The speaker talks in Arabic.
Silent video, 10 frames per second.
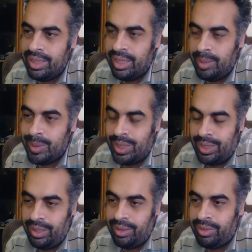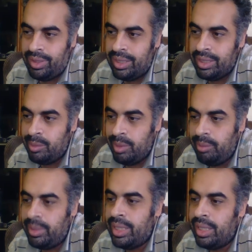الترجمه الصحيحه فليتل
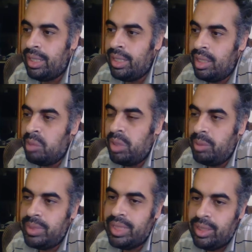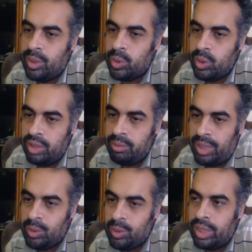بيم هي بيم ذات قدرات
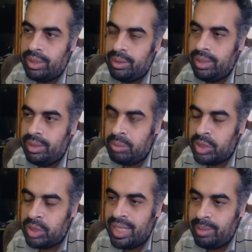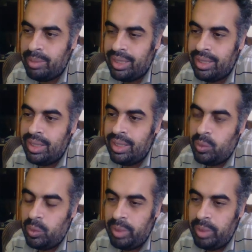محدوده مش كامل
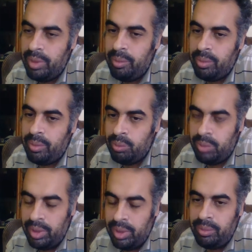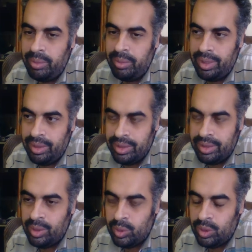وبيج بيم بيم
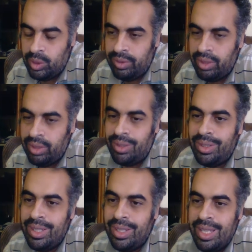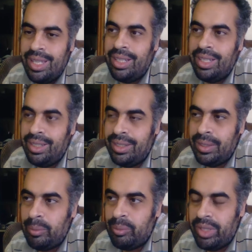ذات قدرات فائقه
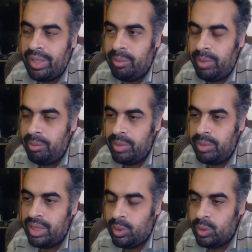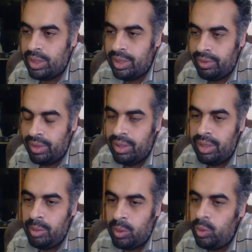البيم ذات القدرات
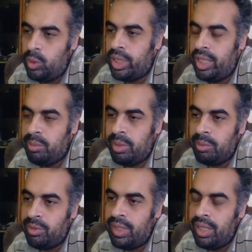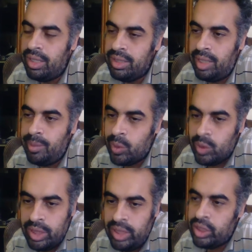الفائقه يبقى كله شغال بيم فانا هقدر اعمل
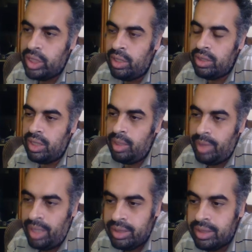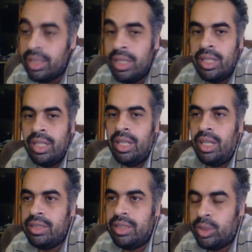كوردينيشن هقدر اعمل حصر
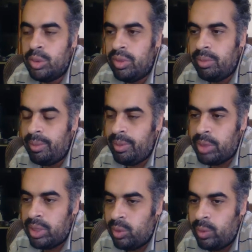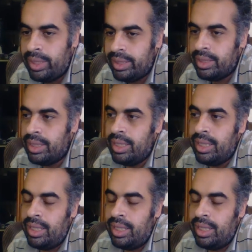هقدر اشوف المبنى بشكل كويس